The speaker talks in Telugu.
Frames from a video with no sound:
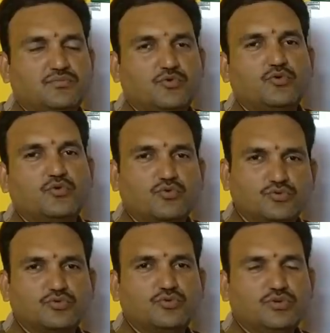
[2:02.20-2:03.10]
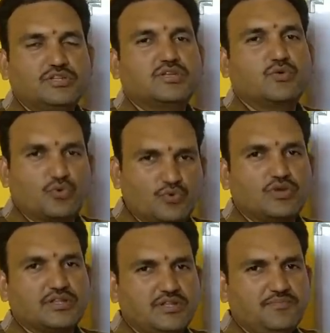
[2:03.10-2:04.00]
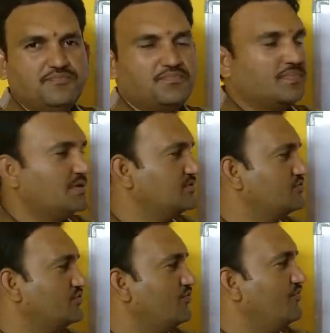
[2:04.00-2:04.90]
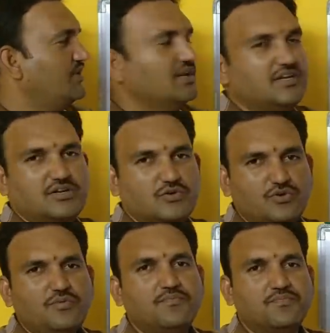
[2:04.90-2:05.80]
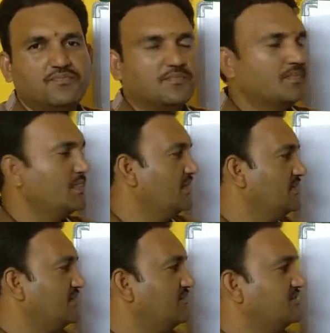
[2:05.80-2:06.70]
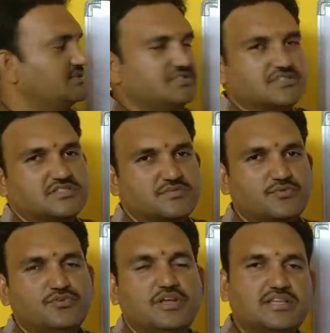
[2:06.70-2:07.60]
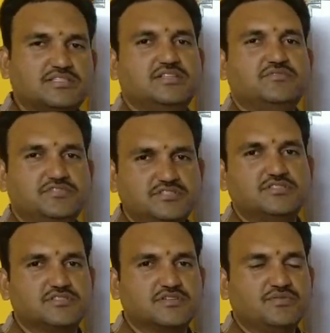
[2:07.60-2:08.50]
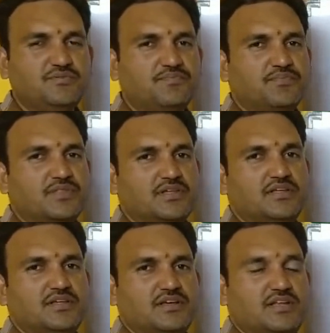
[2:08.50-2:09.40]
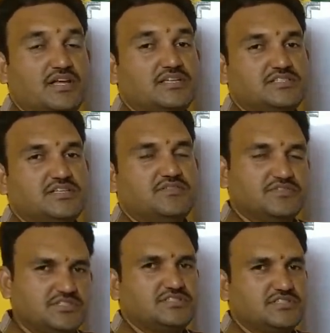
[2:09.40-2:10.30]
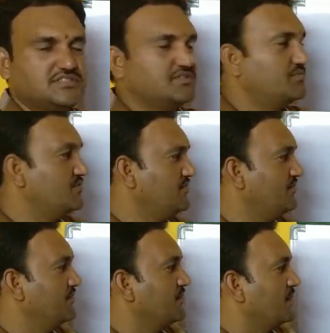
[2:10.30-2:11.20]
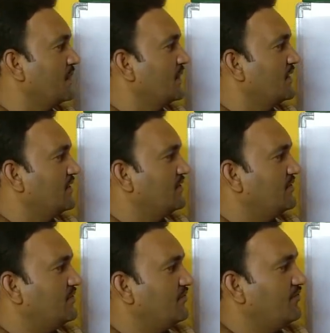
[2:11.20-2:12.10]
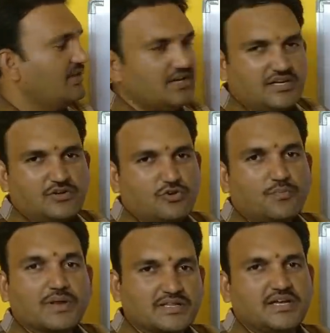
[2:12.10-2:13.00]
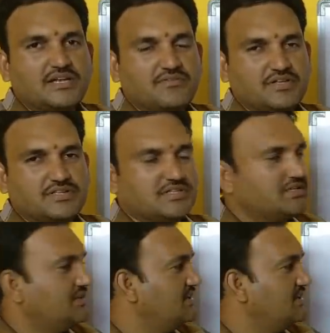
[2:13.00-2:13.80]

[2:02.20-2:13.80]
ముగ్గురు కూతుర్లు ఇద్దరు కొడుకులది సో వీళ్ళ ఇంట్లో నేను విజిట్ చేసినప్పుడు లాస్ట్ ఇయర్ విసిట్ చేశాను లాస్ట్ ఇయర్ విజిట్ చేసినప్పుడు వీళ్ళింట్లో ప్రధాన వ్యక్తి